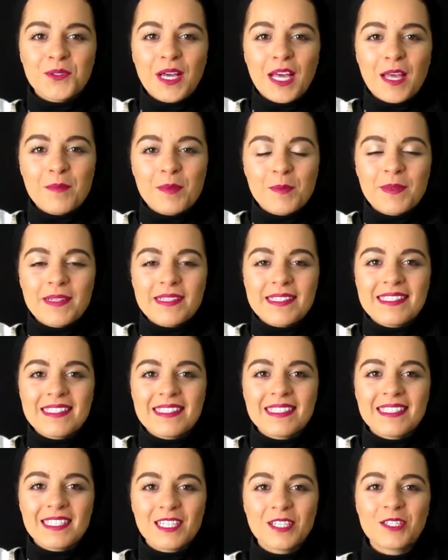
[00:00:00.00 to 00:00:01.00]
بوكو
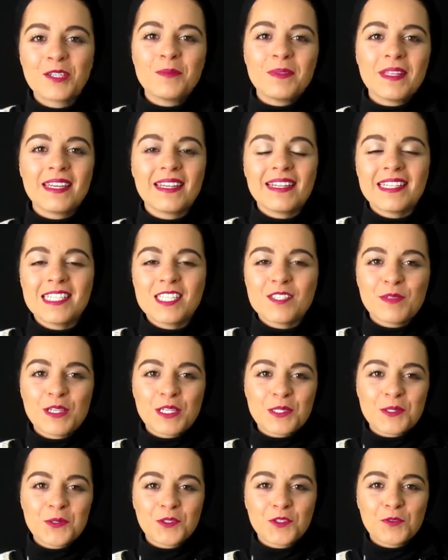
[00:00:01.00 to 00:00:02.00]
حبيباتي كي راكم دايرين
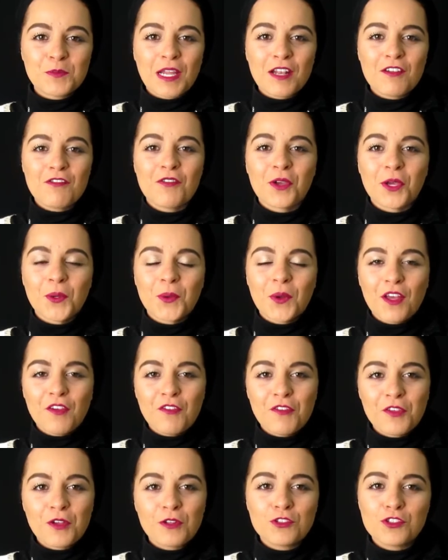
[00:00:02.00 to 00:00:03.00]
نتمنى تكونوا بالف خير
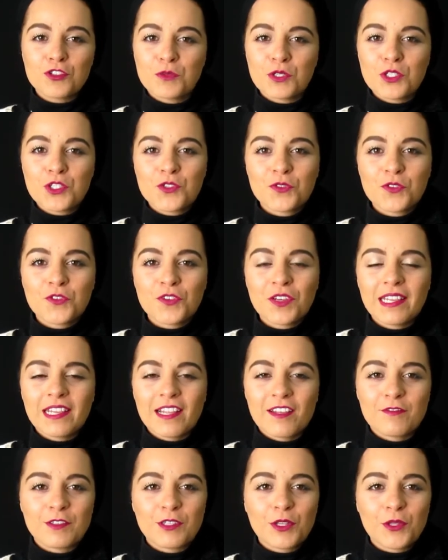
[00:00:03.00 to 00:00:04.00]
وعافيه وانتم تشوفوا في
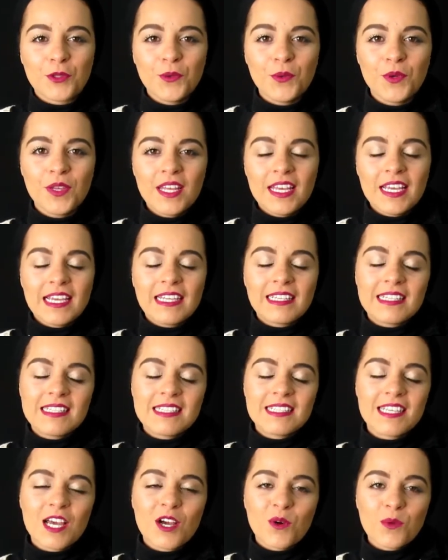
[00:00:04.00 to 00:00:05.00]
هاد لا فيديو اذا
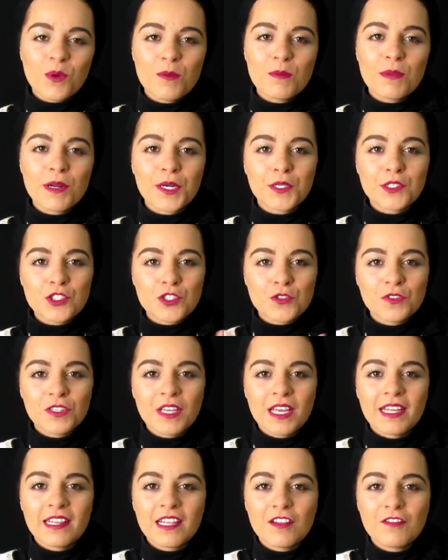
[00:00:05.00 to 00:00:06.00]
انت اول مره
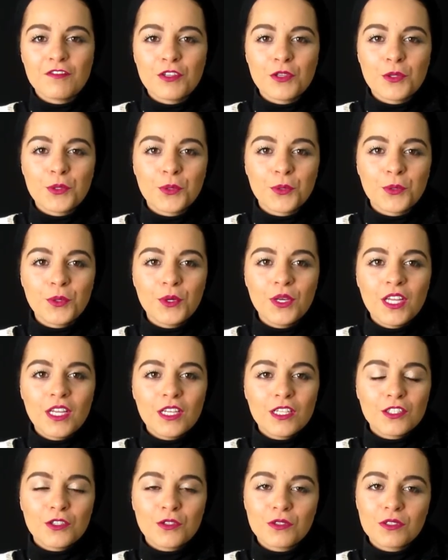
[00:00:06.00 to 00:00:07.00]
تشوفي هاد لا فيديو
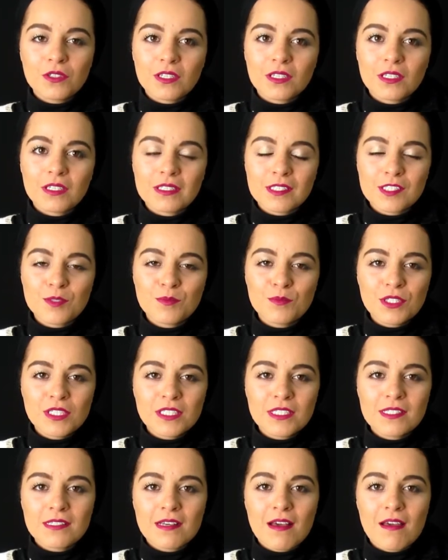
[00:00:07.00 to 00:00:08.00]
دونك آه،
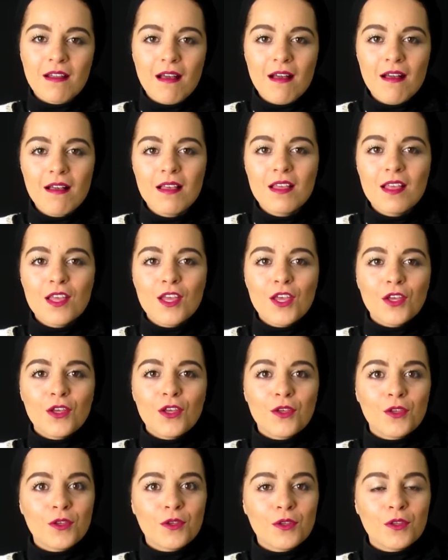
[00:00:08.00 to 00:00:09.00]
سموني ساره
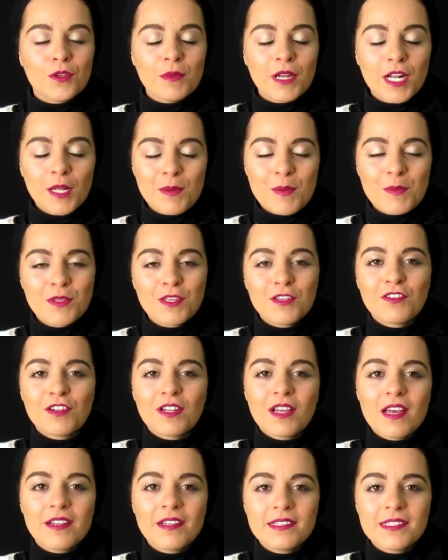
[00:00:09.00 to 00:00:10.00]
آه، مرحبا بك
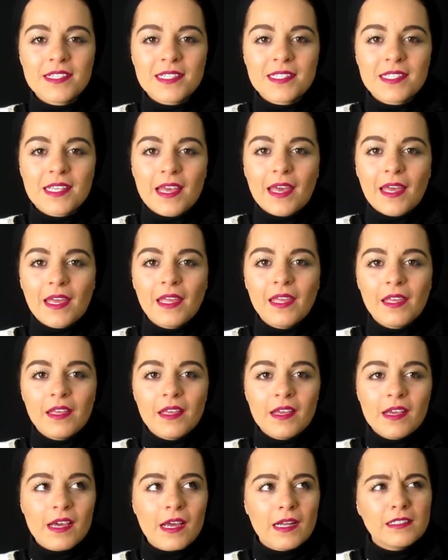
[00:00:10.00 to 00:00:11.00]
في القناه تاعي
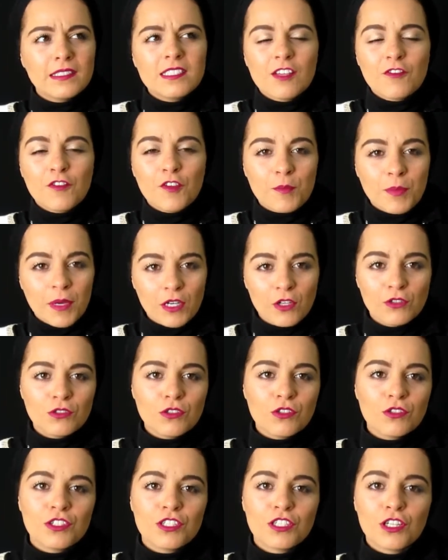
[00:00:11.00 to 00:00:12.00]
راني صافي
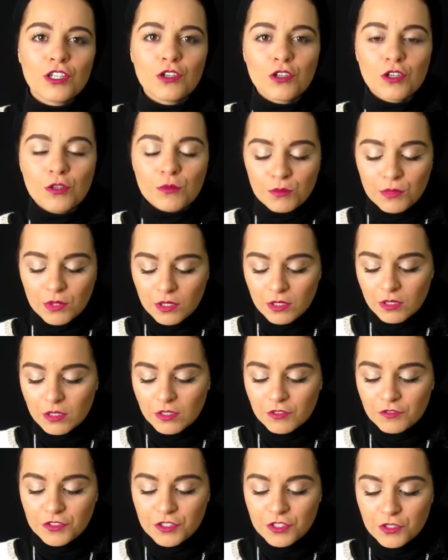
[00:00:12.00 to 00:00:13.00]
بانون درت لكم
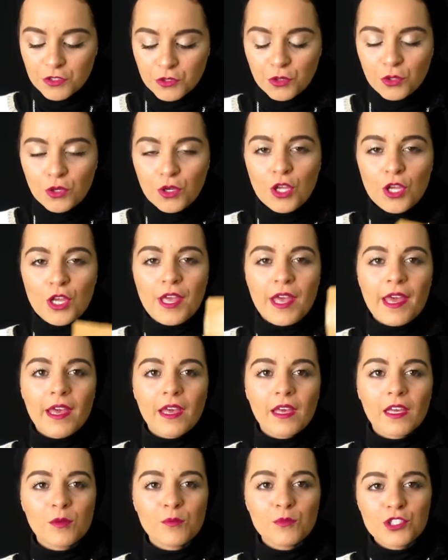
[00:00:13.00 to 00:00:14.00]
آه، فيديو
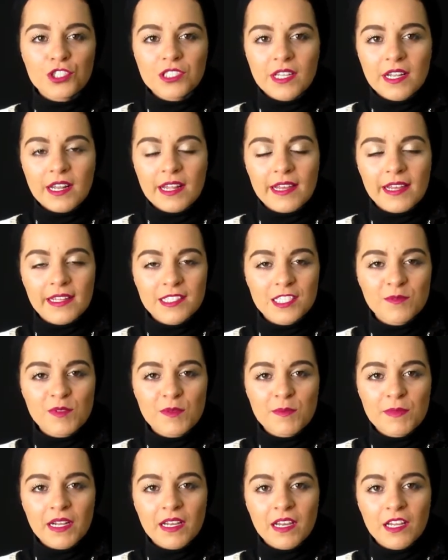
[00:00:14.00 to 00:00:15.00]
اخر مشترياتي
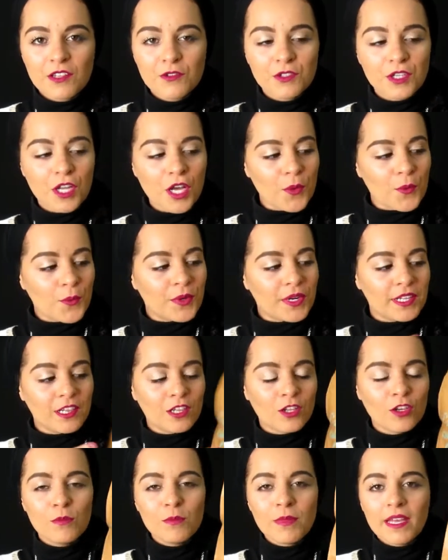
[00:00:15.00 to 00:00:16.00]
من ميركادونا
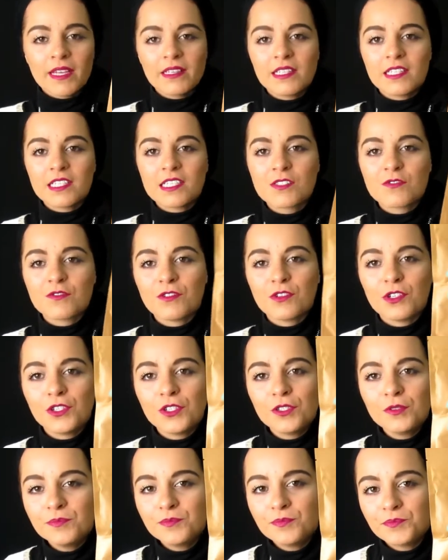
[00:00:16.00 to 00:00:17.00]
وريت لكم هاد
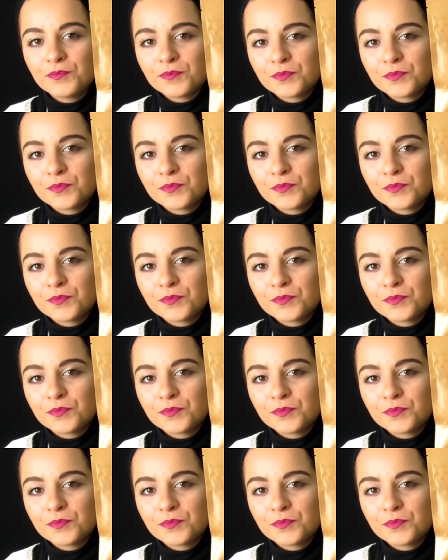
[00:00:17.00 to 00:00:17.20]
الاكسفوليوم